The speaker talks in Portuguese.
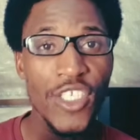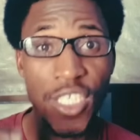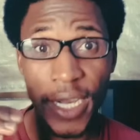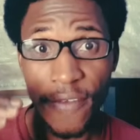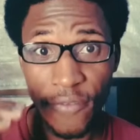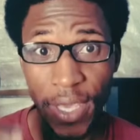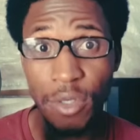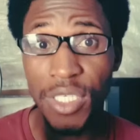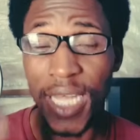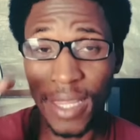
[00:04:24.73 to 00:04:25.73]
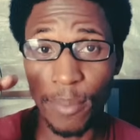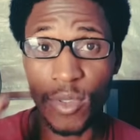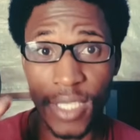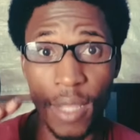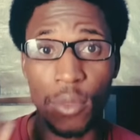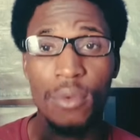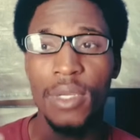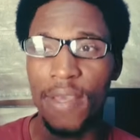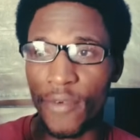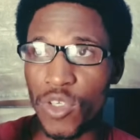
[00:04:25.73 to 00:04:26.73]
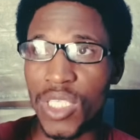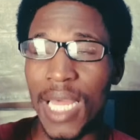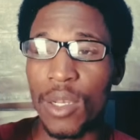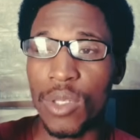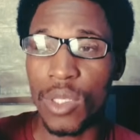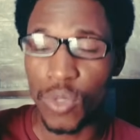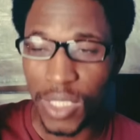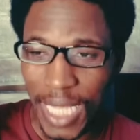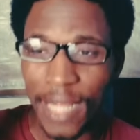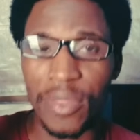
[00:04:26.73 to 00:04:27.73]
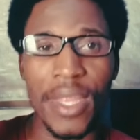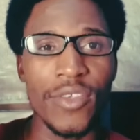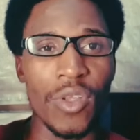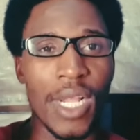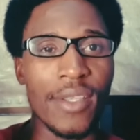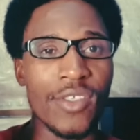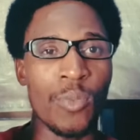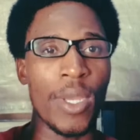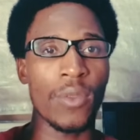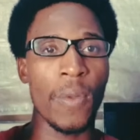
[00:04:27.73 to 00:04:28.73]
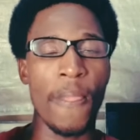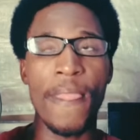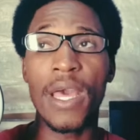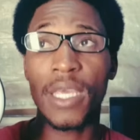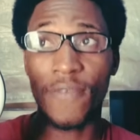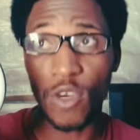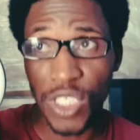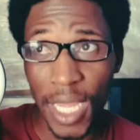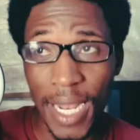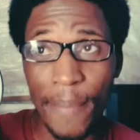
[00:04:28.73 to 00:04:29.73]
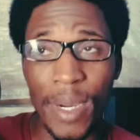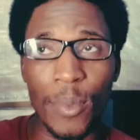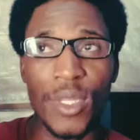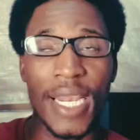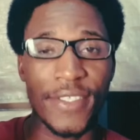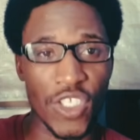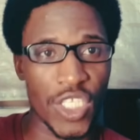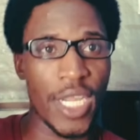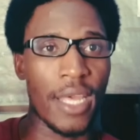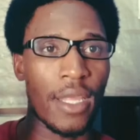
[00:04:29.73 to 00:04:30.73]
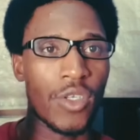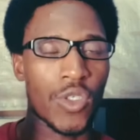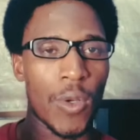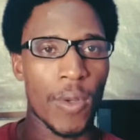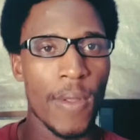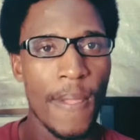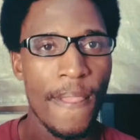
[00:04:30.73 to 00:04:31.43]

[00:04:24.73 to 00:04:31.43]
querem ver os 70% que vão estar no Estado Nacional de Espeto, que vão estar lá para poder assistir aquele jogo.